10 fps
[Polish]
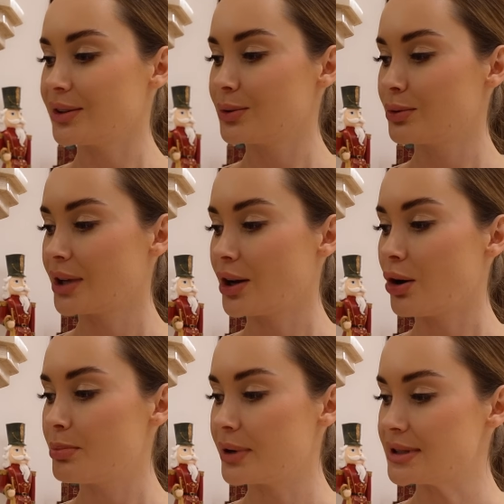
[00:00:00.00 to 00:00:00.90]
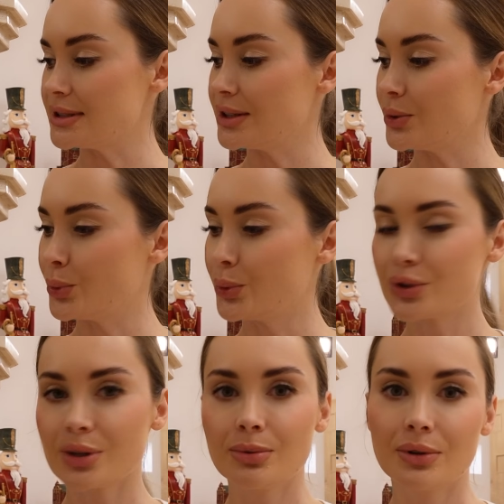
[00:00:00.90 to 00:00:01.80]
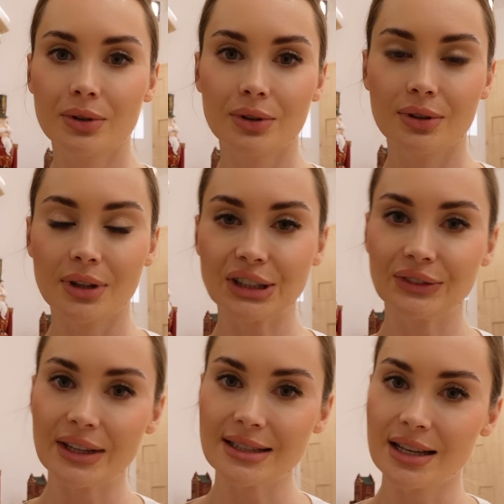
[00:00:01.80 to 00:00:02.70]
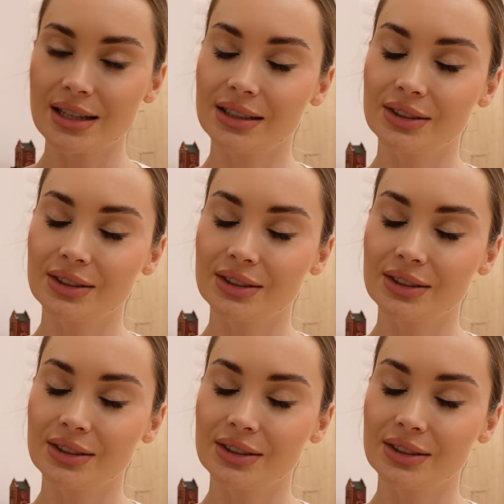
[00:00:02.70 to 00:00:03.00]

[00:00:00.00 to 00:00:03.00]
tutaj oprę z tyłu, żeby te świece,